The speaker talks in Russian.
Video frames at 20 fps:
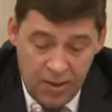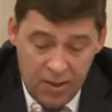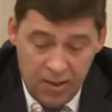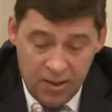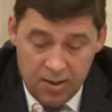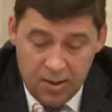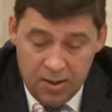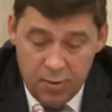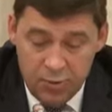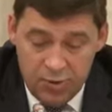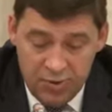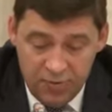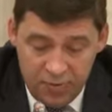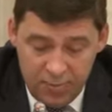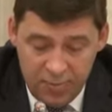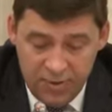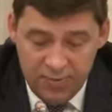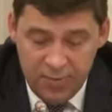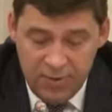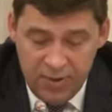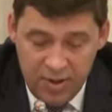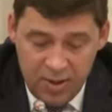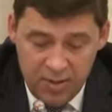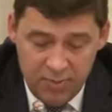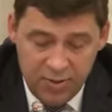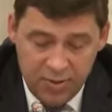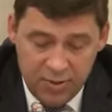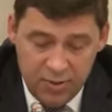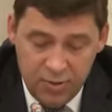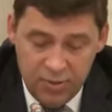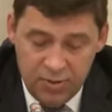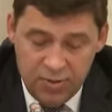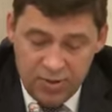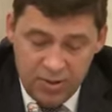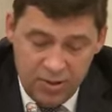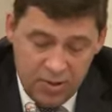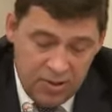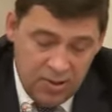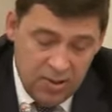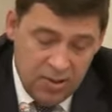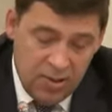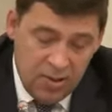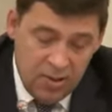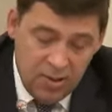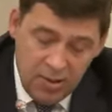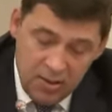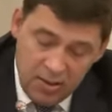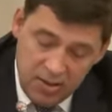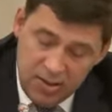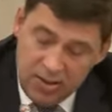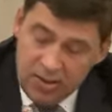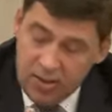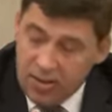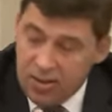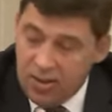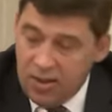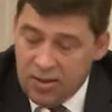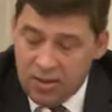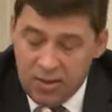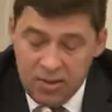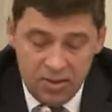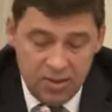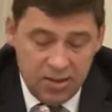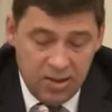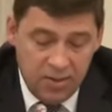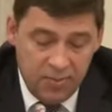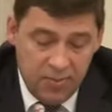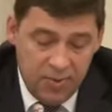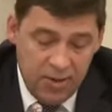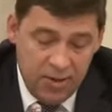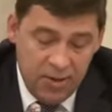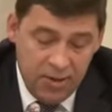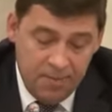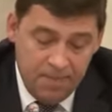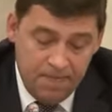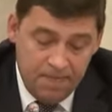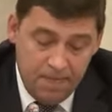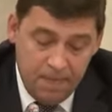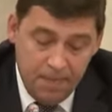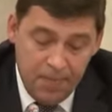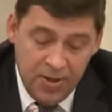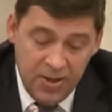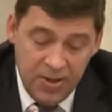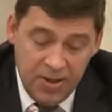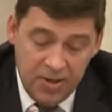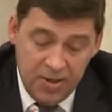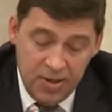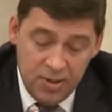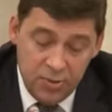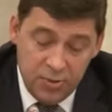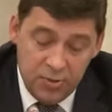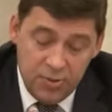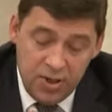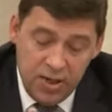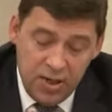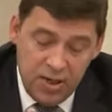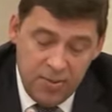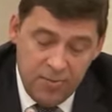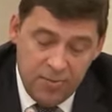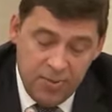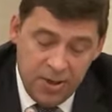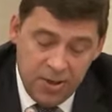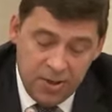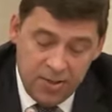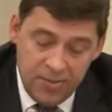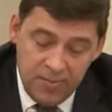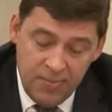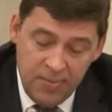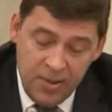И к ключевым изменениям относится это законодательное закрепление определение понятия «индустриальный парк»,